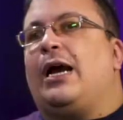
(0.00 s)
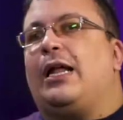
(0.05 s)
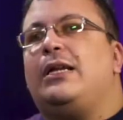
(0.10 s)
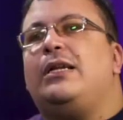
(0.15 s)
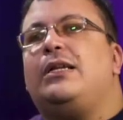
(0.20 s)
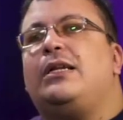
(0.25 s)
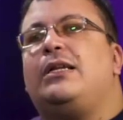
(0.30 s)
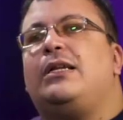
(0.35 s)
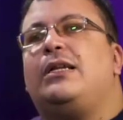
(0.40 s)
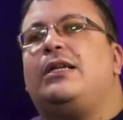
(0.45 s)

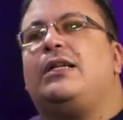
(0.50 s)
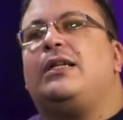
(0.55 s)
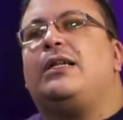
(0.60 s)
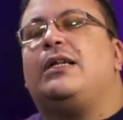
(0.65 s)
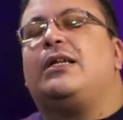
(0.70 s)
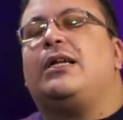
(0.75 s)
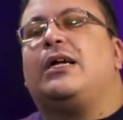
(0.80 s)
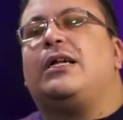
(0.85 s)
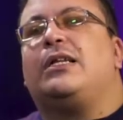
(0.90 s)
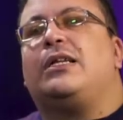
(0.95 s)
خلينا
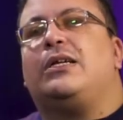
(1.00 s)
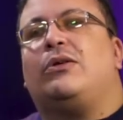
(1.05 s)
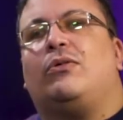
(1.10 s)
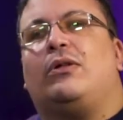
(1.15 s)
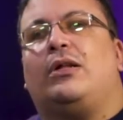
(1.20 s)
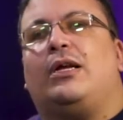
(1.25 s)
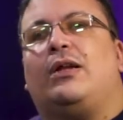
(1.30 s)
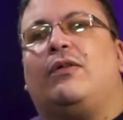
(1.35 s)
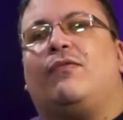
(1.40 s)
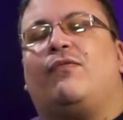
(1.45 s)
نتعداو
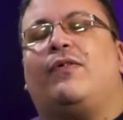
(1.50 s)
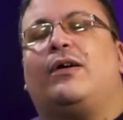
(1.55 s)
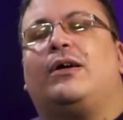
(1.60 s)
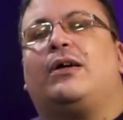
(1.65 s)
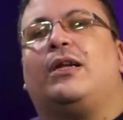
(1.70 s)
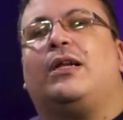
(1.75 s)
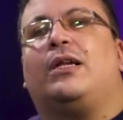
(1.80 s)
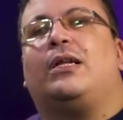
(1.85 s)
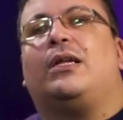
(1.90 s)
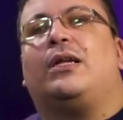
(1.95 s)
الان
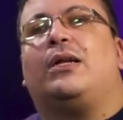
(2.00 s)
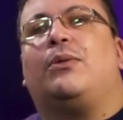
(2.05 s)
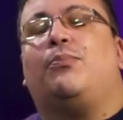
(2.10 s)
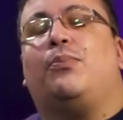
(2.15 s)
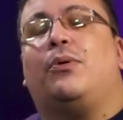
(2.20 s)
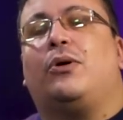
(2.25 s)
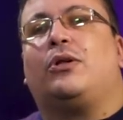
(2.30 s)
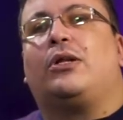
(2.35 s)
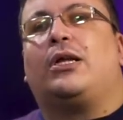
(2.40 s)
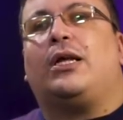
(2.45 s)
فقرة
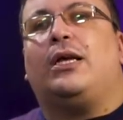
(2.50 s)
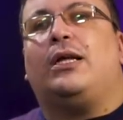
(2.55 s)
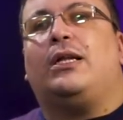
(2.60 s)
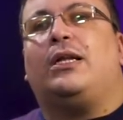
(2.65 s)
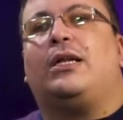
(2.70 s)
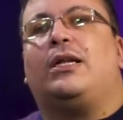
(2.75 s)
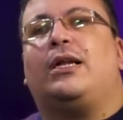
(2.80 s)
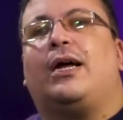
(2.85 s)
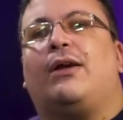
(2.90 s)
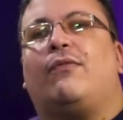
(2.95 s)
البورتري
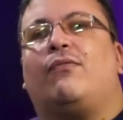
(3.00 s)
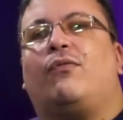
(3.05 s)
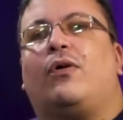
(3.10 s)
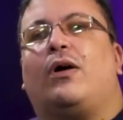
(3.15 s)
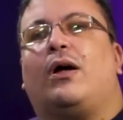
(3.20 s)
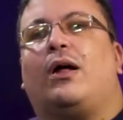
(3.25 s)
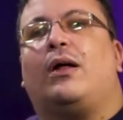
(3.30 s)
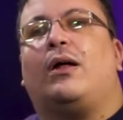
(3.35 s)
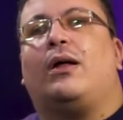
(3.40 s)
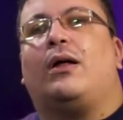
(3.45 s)
نتعرفوا
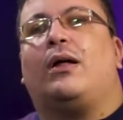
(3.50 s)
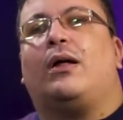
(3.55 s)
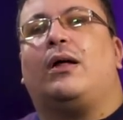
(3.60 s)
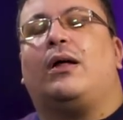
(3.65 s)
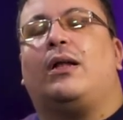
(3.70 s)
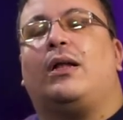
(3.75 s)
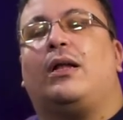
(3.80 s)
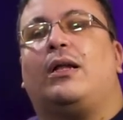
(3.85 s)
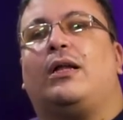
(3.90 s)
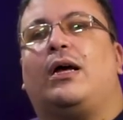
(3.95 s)

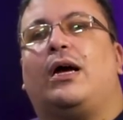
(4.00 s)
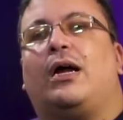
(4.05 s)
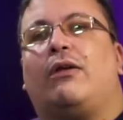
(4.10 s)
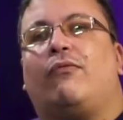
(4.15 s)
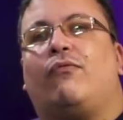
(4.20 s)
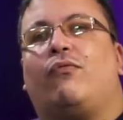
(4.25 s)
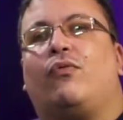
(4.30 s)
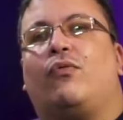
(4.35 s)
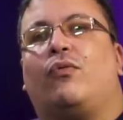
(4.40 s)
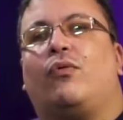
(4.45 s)
آه،
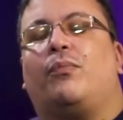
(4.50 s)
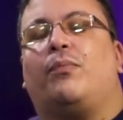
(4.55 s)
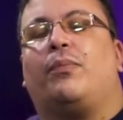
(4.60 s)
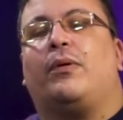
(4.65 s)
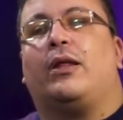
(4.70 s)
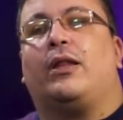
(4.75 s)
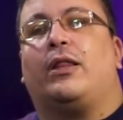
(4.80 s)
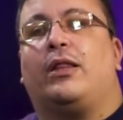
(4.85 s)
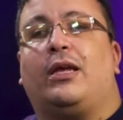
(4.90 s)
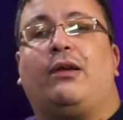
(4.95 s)
نتعرفوا
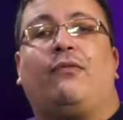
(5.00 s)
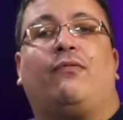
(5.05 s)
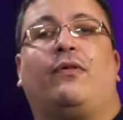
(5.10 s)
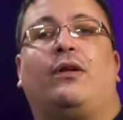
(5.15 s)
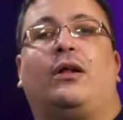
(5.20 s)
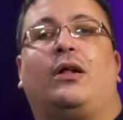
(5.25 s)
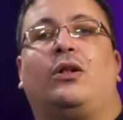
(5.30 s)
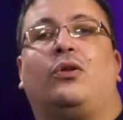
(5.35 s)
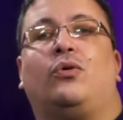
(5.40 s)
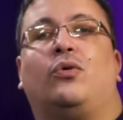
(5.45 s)

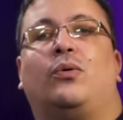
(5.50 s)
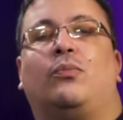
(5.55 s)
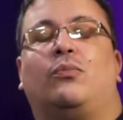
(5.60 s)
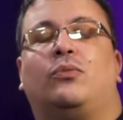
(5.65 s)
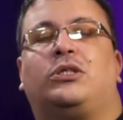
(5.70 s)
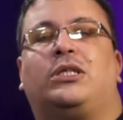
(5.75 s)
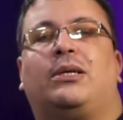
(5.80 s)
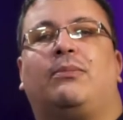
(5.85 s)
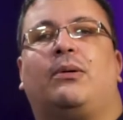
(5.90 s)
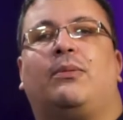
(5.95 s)
بضيفنا اليوم
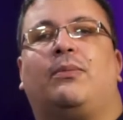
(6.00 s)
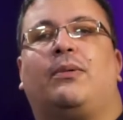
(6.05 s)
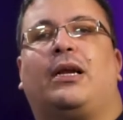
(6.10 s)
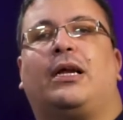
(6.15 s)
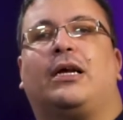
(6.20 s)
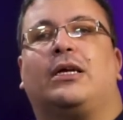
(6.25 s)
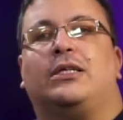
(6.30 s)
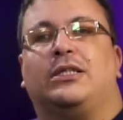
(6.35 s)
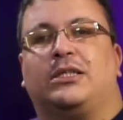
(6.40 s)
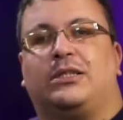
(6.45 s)
مصمم
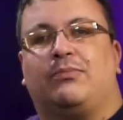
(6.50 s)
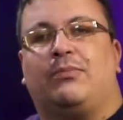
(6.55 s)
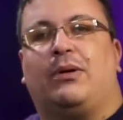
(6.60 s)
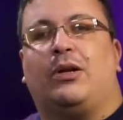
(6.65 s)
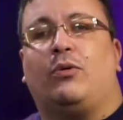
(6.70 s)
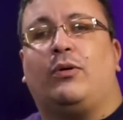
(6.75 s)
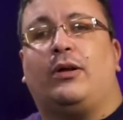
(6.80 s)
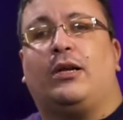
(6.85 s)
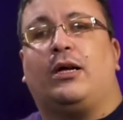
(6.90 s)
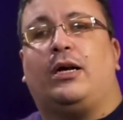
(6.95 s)
الرقص
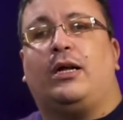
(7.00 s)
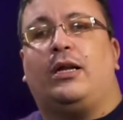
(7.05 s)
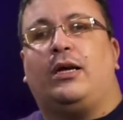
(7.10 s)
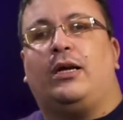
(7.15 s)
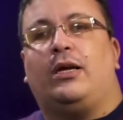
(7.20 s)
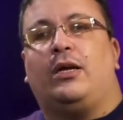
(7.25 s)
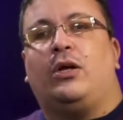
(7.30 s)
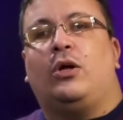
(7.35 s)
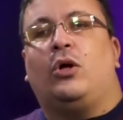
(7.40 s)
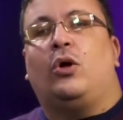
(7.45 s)
مروان
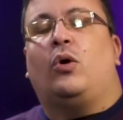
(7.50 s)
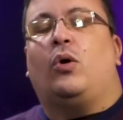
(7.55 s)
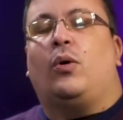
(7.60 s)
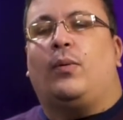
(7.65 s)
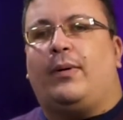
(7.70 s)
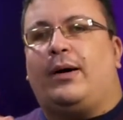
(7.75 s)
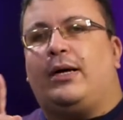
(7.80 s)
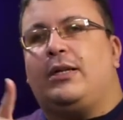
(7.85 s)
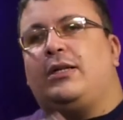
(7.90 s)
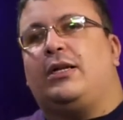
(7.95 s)
القلعي
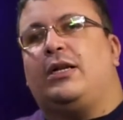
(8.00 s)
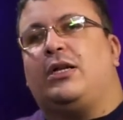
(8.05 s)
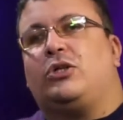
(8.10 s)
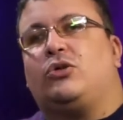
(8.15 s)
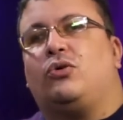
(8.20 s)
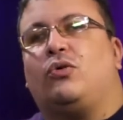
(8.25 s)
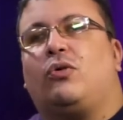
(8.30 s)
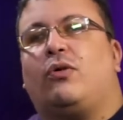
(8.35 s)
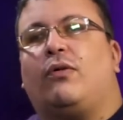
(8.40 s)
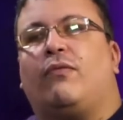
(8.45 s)
وبعدنا
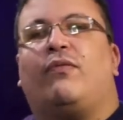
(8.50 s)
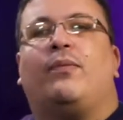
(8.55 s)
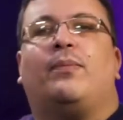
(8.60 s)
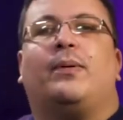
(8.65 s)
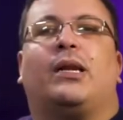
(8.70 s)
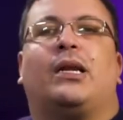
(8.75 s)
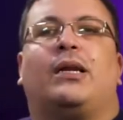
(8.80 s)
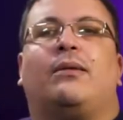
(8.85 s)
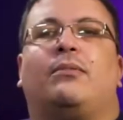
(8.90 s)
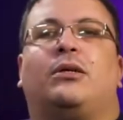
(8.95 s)
نرجعوكم في
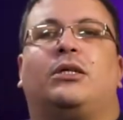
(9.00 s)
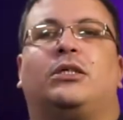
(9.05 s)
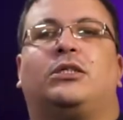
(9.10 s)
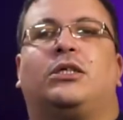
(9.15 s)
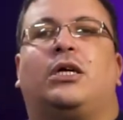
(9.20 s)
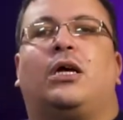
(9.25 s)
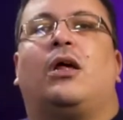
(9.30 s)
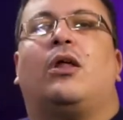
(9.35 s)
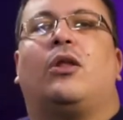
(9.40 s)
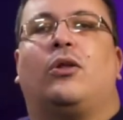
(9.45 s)
برنامج
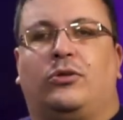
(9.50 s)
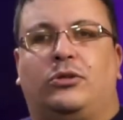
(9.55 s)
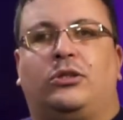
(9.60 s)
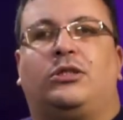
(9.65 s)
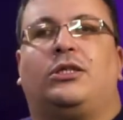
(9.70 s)
تو